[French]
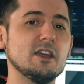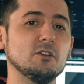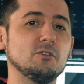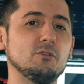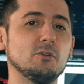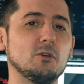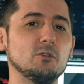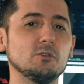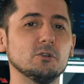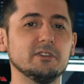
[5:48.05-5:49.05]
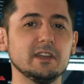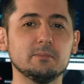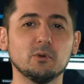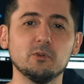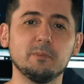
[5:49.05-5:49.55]
sur le côté
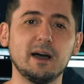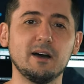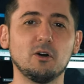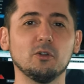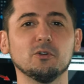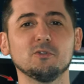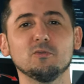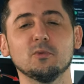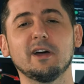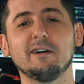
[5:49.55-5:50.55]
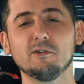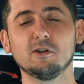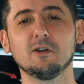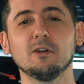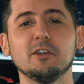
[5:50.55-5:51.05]
pour ne pas rendre tout le monde
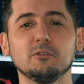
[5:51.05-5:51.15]
aveugle